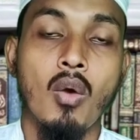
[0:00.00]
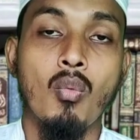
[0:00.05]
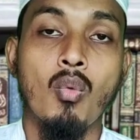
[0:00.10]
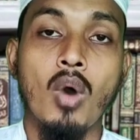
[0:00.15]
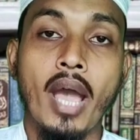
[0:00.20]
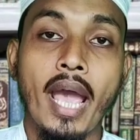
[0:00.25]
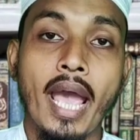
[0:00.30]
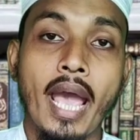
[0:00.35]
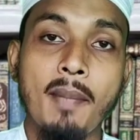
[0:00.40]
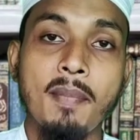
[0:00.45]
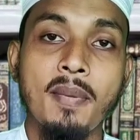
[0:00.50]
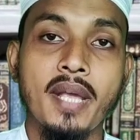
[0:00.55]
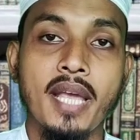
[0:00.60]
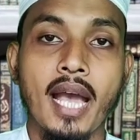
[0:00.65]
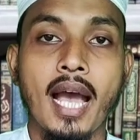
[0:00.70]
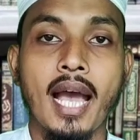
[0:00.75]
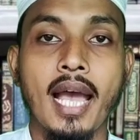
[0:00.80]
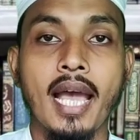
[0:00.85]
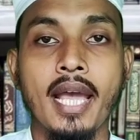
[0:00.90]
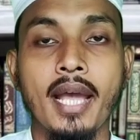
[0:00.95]
वो ऐप
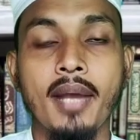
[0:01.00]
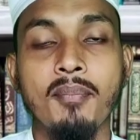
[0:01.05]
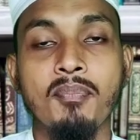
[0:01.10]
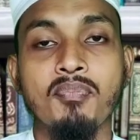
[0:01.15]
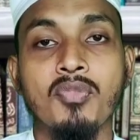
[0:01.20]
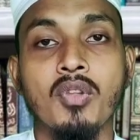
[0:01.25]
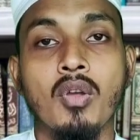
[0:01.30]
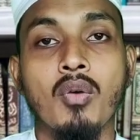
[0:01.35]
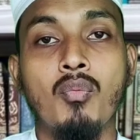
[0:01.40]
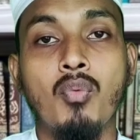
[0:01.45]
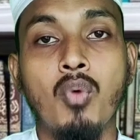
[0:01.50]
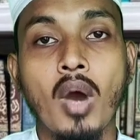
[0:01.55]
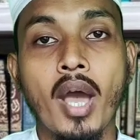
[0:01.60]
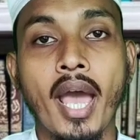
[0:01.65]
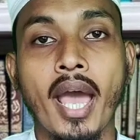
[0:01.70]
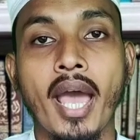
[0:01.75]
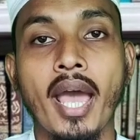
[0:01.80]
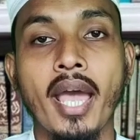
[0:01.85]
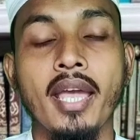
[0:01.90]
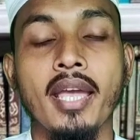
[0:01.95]
क्या है वो
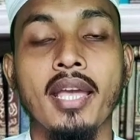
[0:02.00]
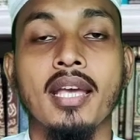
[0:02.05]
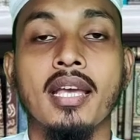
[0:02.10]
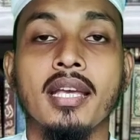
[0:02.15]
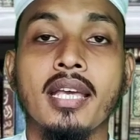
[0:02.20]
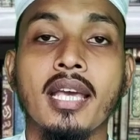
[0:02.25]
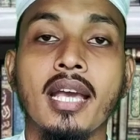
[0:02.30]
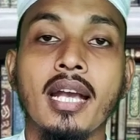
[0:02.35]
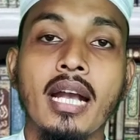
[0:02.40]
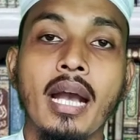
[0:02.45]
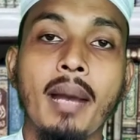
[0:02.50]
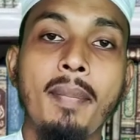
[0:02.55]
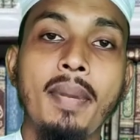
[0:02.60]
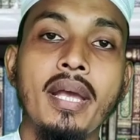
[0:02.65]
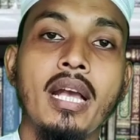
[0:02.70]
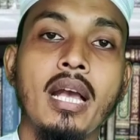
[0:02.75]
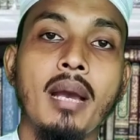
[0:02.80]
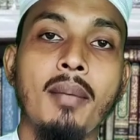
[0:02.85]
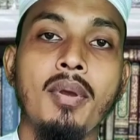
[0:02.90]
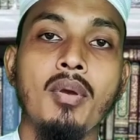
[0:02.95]
है कि कभी
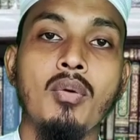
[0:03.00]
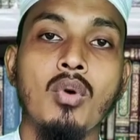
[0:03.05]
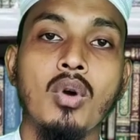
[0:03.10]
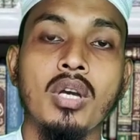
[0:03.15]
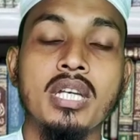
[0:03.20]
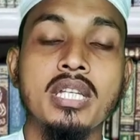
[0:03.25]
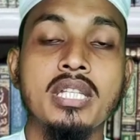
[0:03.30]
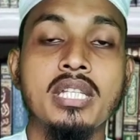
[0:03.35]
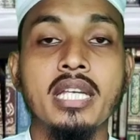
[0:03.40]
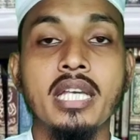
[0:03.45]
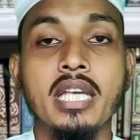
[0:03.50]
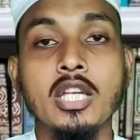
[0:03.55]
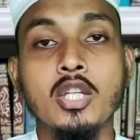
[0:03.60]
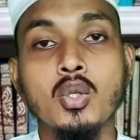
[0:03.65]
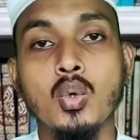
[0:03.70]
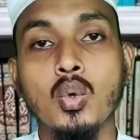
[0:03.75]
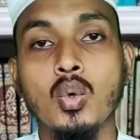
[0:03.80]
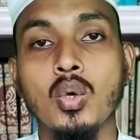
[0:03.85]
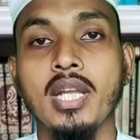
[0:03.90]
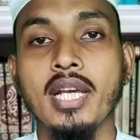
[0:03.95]
कभी वो किसी की
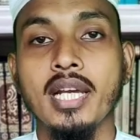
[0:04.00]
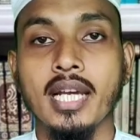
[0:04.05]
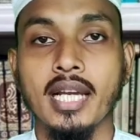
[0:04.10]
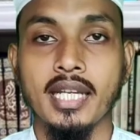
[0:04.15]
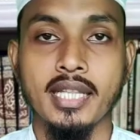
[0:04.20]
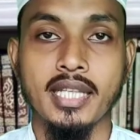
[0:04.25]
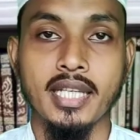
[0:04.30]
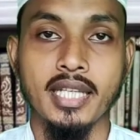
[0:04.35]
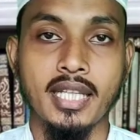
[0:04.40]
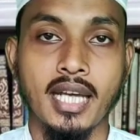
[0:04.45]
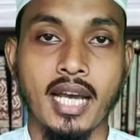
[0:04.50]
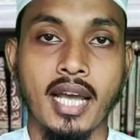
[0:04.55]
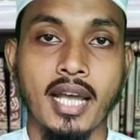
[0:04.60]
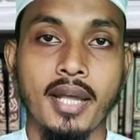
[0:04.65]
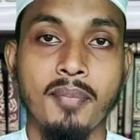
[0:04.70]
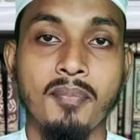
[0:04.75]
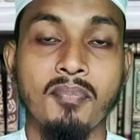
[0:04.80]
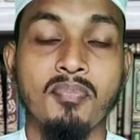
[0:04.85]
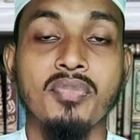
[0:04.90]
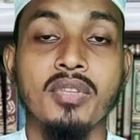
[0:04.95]
चुगली कर देता
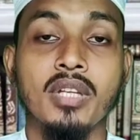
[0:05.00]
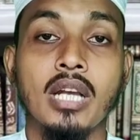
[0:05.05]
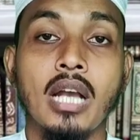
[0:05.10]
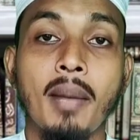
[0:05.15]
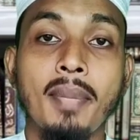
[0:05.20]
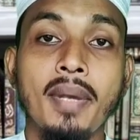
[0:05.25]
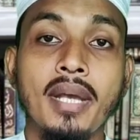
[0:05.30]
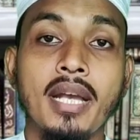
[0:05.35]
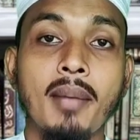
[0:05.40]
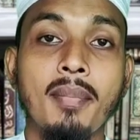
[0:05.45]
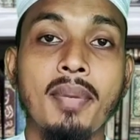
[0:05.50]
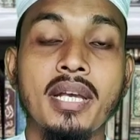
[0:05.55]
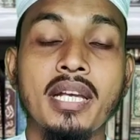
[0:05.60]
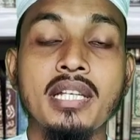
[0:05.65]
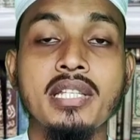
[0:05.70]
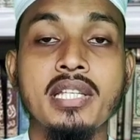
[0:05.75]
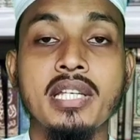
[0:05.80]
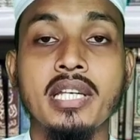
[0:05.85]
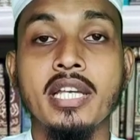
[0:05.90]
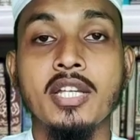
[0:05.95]
है कभी कभी
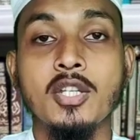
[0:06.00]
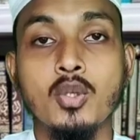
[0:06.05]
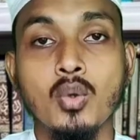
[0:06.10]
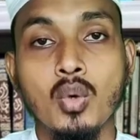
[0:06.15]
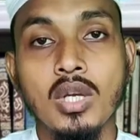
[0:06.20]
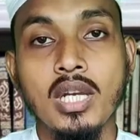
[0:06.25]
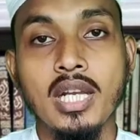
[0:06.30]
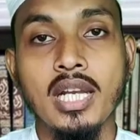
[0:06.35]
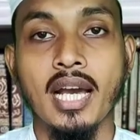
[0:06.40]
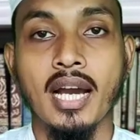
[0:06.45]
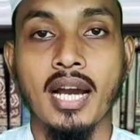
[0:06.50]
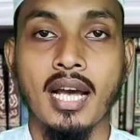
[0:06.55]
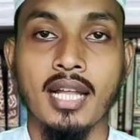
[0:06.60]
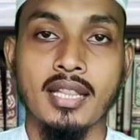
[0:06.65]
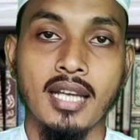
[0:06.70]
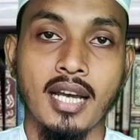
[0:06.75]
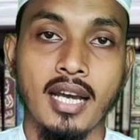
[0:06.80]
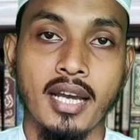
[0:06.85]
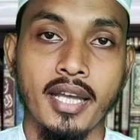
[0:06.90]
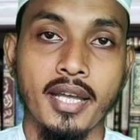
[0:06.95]
किसी की चुगली
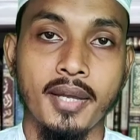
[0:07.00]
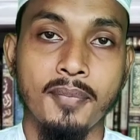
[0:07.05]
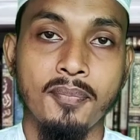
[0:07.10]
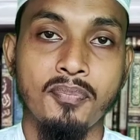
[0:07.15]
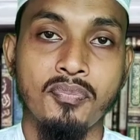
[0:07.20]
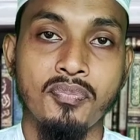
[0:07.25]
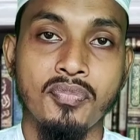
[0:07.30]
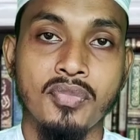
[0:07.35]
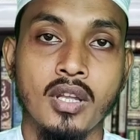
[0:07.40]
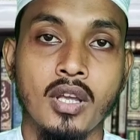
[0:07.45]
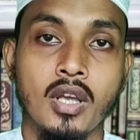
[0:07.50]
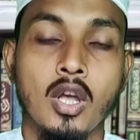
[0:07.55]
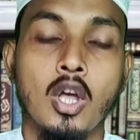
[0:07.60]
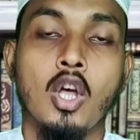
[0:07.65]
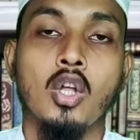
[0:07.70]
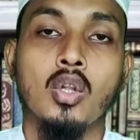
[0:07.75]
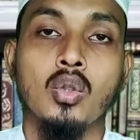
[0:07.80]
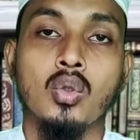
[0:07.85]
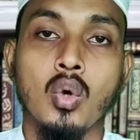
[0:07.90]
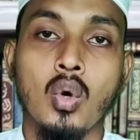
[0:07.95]
लगाता है
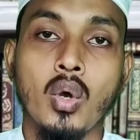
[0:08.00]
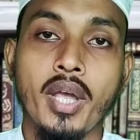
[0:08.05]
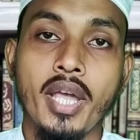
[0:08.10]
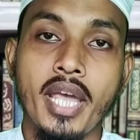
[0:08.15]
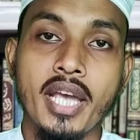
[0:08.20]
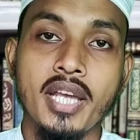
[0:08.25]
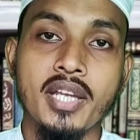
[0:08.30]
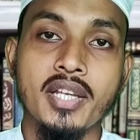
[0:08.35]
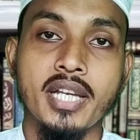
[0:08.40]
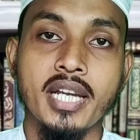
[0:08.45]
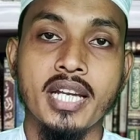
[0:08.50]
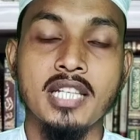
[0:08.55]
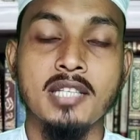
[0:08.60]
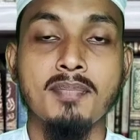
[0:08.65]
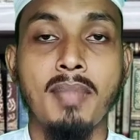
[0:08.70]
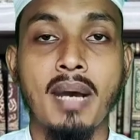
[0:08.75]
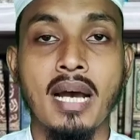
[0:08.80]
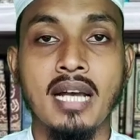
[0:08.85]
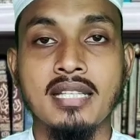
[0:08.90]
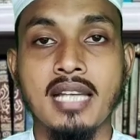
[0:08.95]
तो एक शख्स
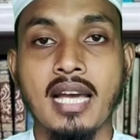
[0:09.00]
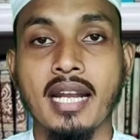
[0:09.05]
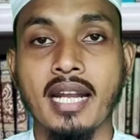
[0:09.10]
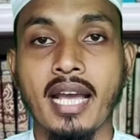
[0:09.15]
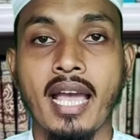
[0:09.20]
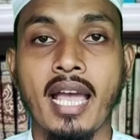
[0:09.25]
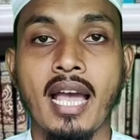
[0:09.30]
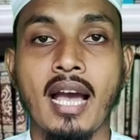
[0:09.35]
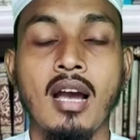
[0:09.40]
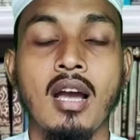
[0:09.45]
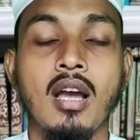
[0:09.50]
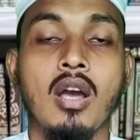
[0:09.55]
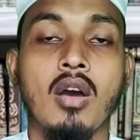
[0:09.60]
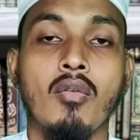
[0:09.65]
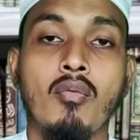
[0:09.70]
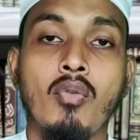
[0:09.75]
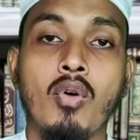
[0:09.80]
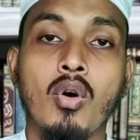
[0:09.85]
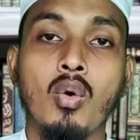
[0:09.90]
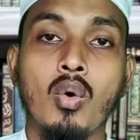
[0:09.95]
बाज़ार गया
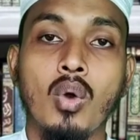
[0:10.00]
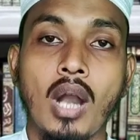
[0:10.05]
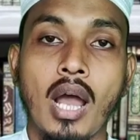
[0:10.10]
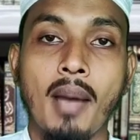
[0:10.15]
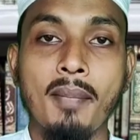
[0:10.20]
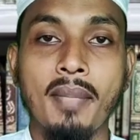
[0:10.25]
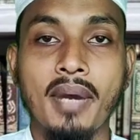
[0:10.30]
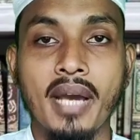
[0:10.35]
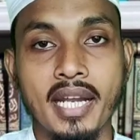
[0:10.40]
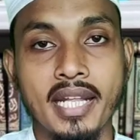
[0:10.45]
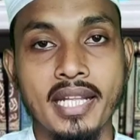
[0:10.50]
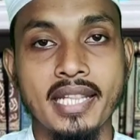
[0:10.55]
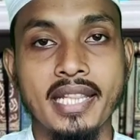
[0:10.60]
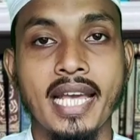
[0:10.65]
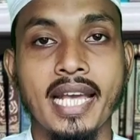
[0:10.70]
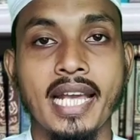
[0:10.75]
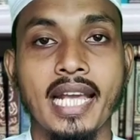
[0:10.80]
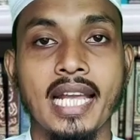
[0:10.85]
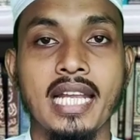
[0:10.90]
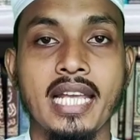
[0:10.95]
वो गुलाम
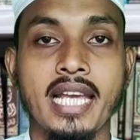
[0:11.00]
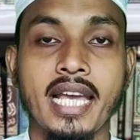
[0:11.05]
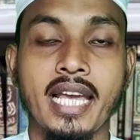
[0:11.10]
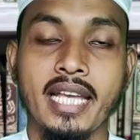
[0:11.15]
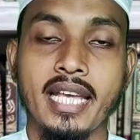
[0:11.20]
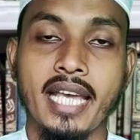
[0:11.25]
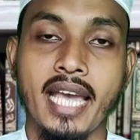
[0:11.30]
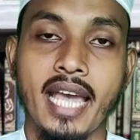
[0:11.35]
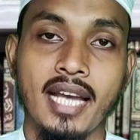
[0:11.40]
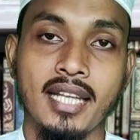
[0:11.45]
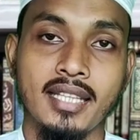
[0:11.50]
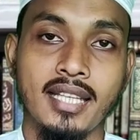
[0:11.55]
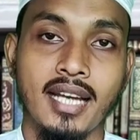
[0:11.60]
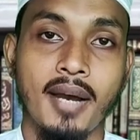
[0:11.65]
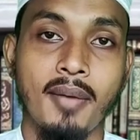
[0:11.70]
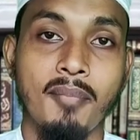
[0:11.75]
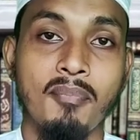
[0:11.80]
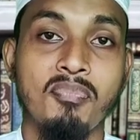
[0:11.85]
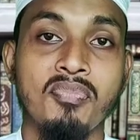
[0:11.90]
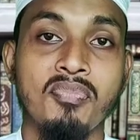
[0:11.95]
ख़रीदने के लिए ही गया था